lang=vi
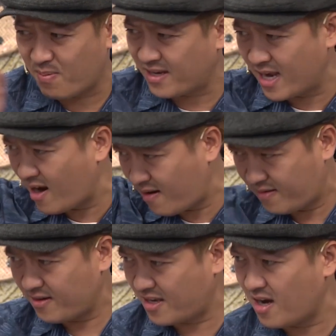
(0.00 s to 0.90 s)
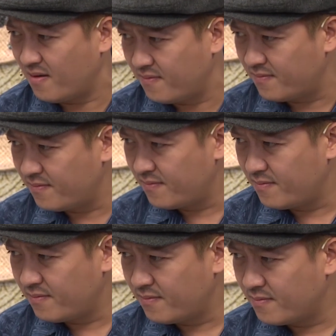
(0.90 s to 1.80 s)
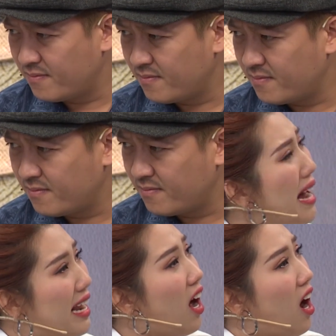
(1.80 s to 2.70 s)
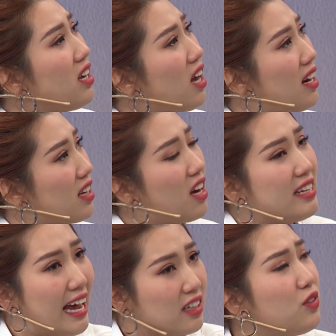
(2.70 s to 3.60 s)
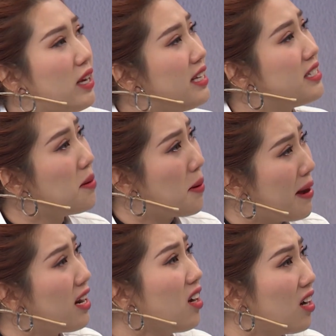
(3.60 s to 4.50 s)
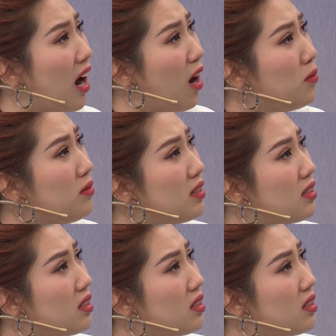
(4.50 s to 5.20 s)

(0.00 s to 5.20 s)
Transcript: không ra gì đó nghe chưa con hổn hả ba ba đã hỏi con là con với ảnh có chuyện gì chưa mà ba nói con hổn